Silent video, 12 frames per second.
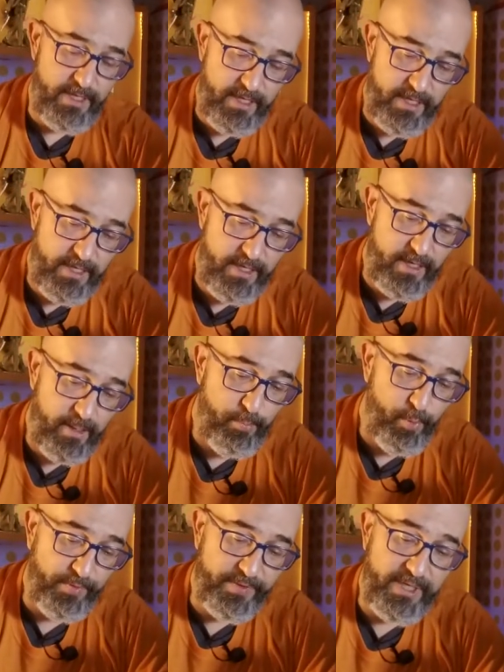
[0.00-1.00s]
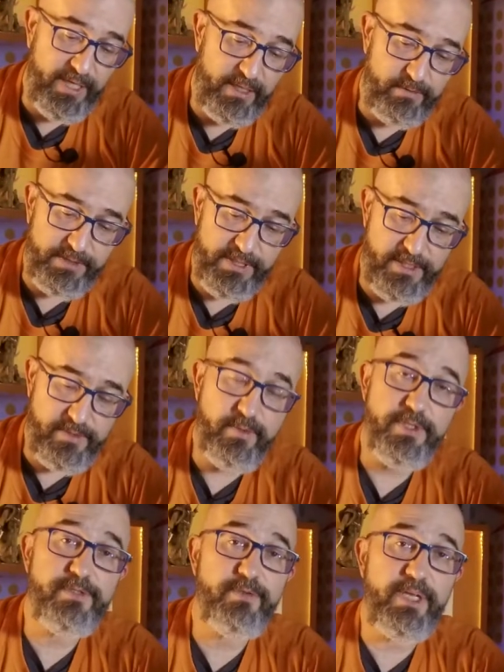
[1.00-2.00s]
e apontando
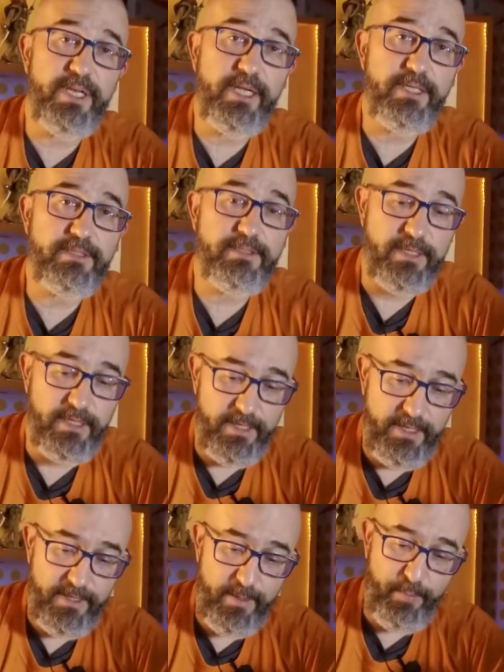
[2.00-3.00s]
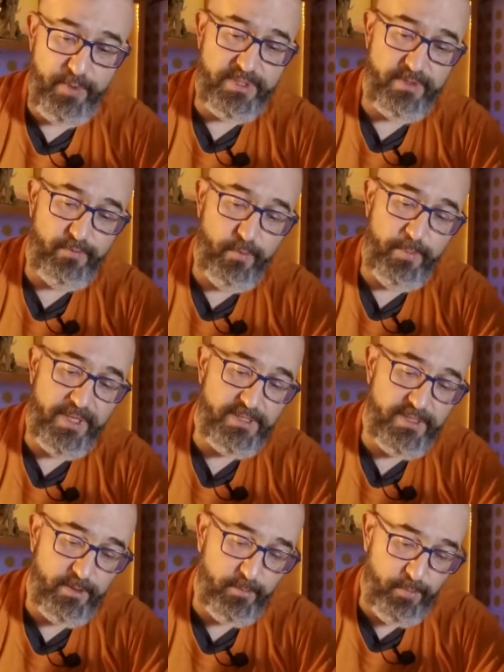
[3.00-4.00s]
direções diferentes. Depois eu vou
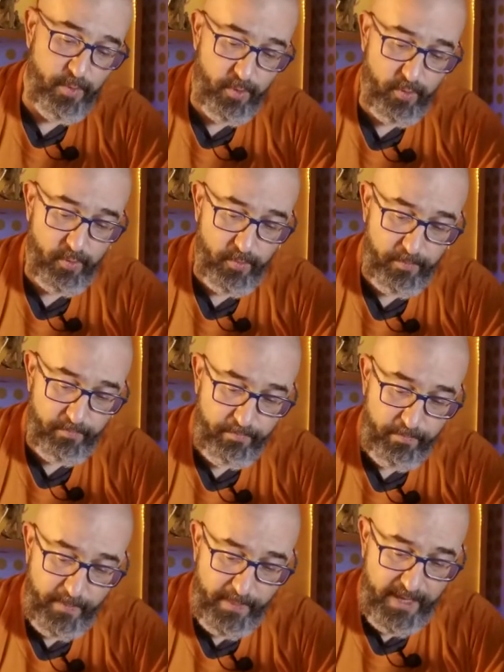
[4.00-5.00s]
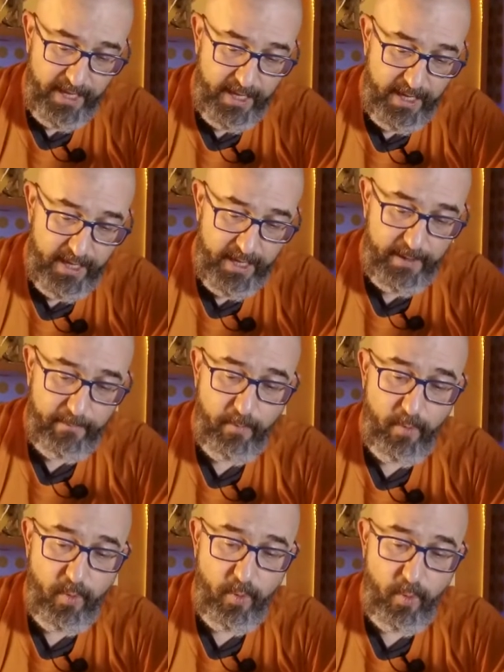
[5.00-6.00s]
pensando um pouco é,
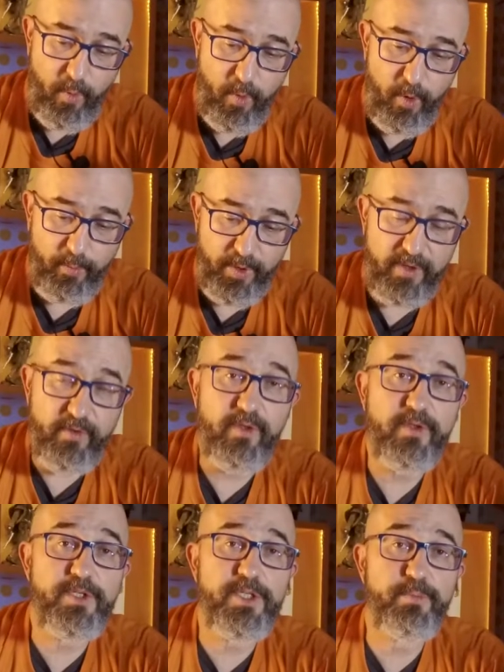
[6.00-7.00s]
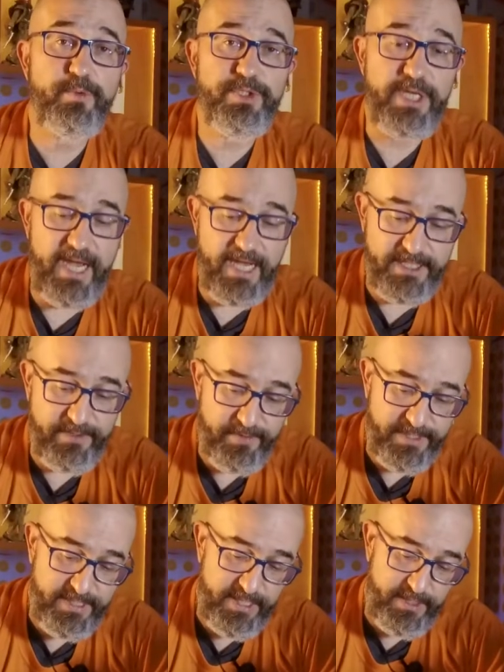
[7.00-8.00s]
como que, que tipo de arte que vai
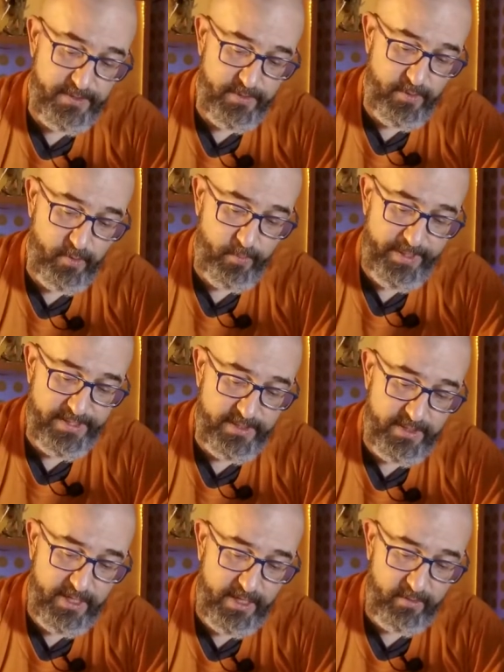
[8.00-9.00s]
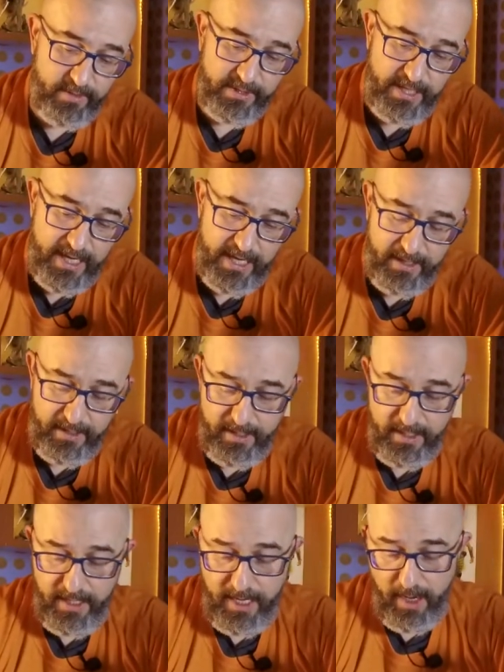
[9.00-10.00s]
ser isso. Eu começo a anotar
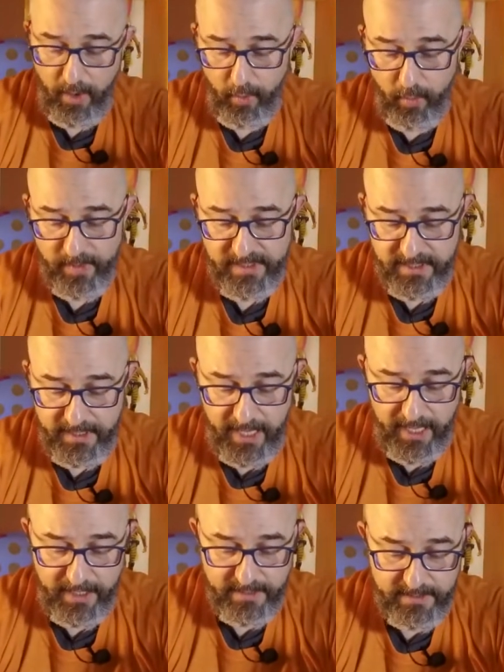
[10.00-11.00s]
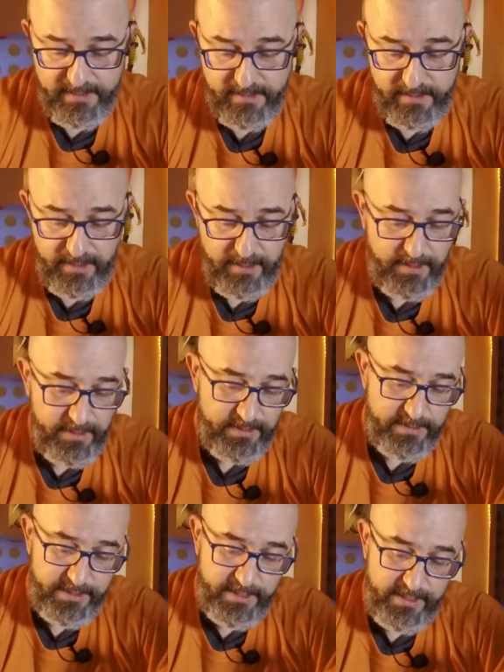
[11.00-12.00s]
algumas ideias
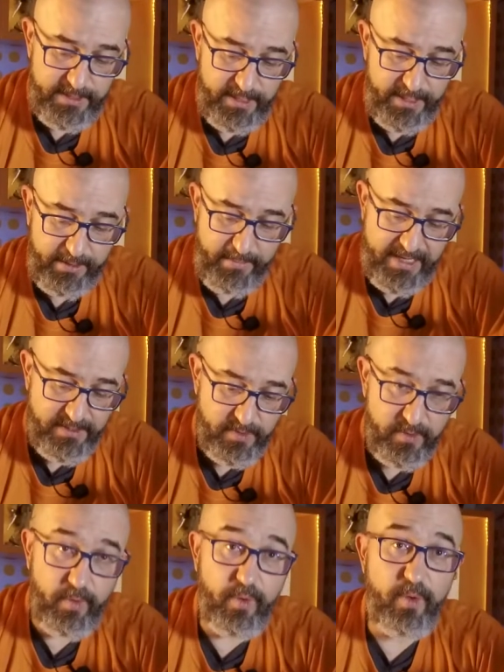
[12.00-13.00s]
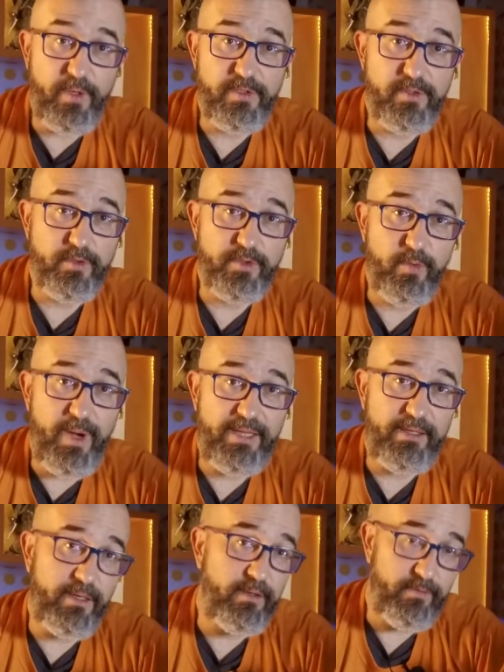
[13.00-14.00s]
de animações ou de
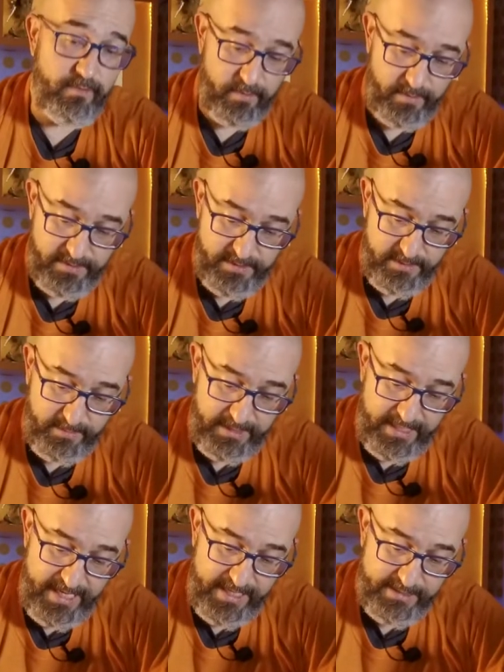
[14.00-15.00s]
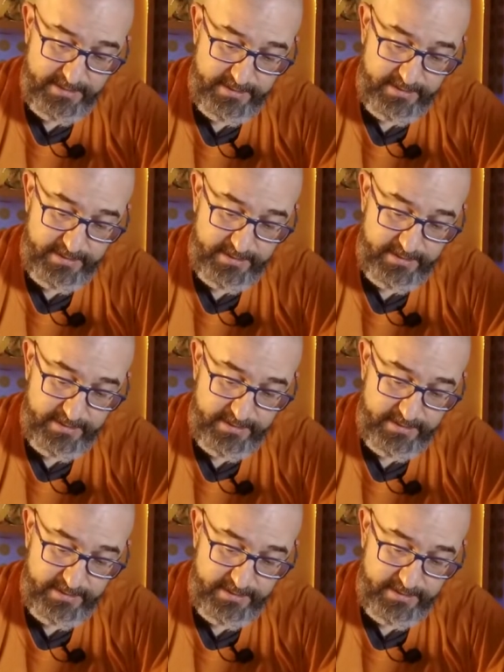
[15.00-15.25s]
quadrinhos ou coisas similares